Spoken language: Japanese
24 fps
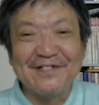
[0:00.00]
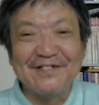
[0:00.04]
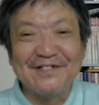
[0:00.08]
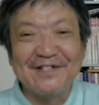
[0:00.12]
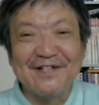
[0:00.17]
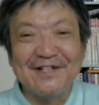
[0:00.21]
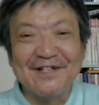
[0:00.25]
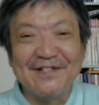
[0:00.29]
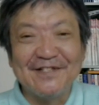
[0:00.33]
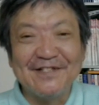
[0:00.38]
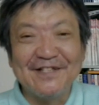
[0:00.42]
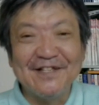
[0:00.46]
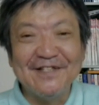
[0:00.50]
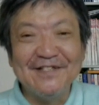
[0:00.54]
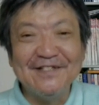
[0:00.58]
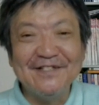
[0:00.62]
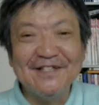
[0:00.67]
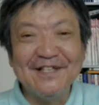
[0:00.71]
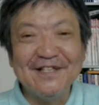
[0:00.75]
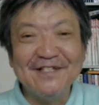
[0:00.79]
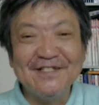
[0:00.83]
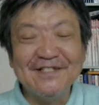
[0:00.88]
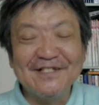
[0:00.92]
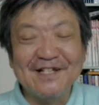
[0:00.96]
ですね全
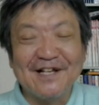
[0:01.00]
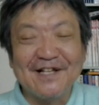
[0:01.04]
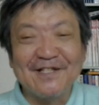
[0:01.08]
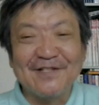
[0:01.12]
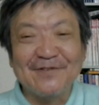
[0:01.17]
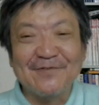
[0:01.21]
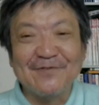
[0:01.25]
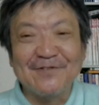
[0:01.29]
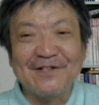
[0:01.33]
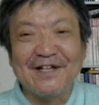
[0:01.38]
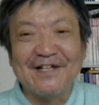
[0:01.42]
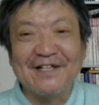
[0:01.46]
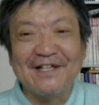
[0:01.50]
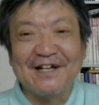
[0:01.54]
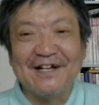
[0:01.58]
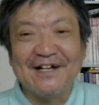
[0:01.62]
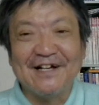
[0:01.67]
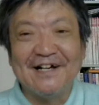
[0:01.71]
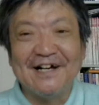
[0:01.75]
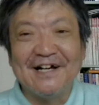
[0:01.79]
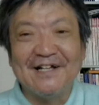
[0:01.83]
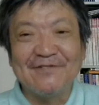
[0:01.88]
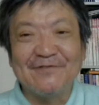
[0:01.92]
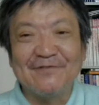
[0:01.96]
然伝わってこないやん
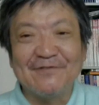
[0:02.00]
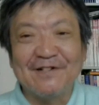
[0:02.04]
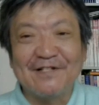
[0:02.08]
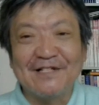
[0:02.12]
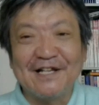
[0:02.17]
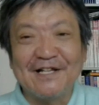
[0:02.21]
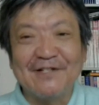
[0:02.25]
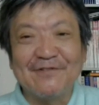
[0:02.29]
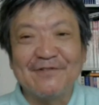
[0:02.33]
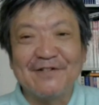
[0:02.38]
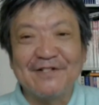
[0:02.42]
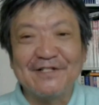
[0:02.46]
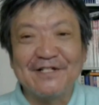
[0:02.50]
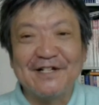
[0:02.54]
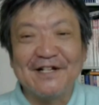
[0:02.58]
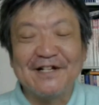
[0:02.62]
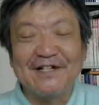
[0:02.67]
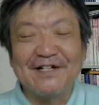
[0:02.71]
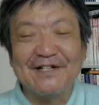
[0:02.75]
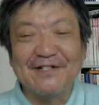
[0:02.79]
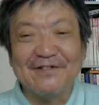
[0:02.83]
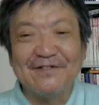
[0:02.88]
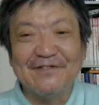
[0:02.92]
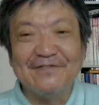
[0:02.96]
あんのかないのか知ら
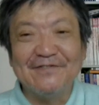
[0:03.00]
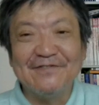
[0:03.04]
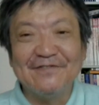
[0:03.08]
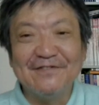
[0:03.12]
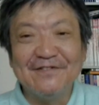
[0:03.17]
んけど